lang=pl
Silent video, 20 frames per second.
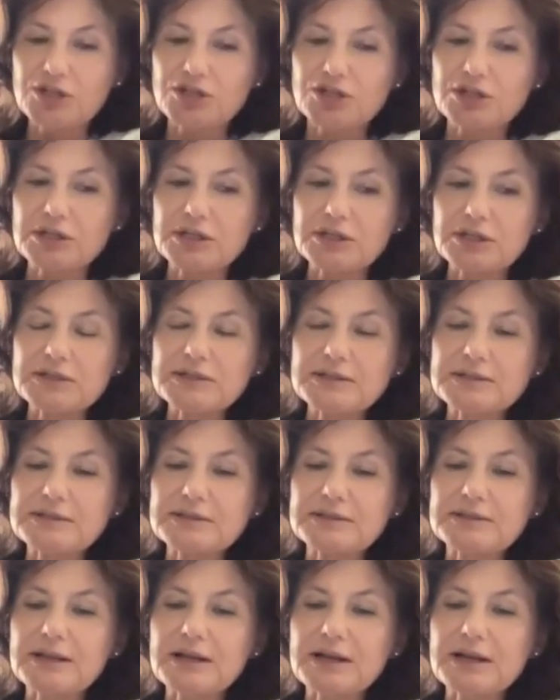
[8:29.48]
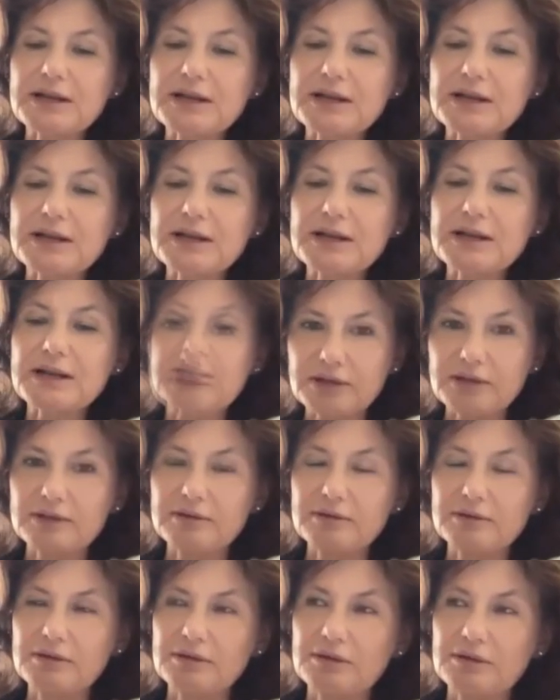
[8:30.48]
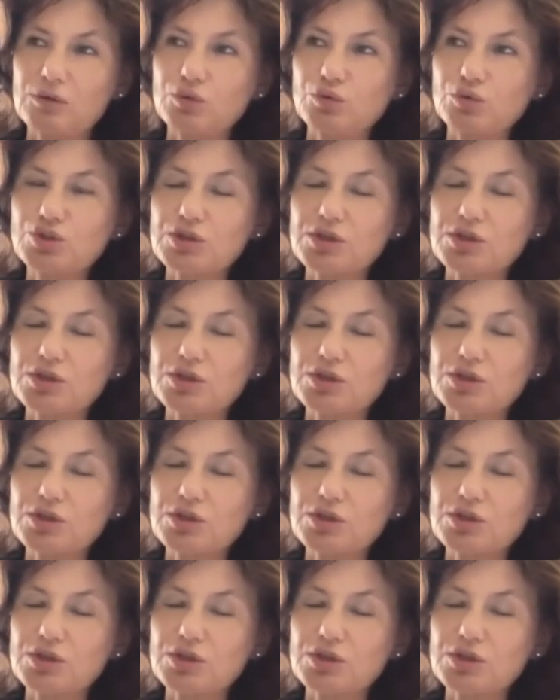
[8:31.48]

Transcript: czyli z drastycznie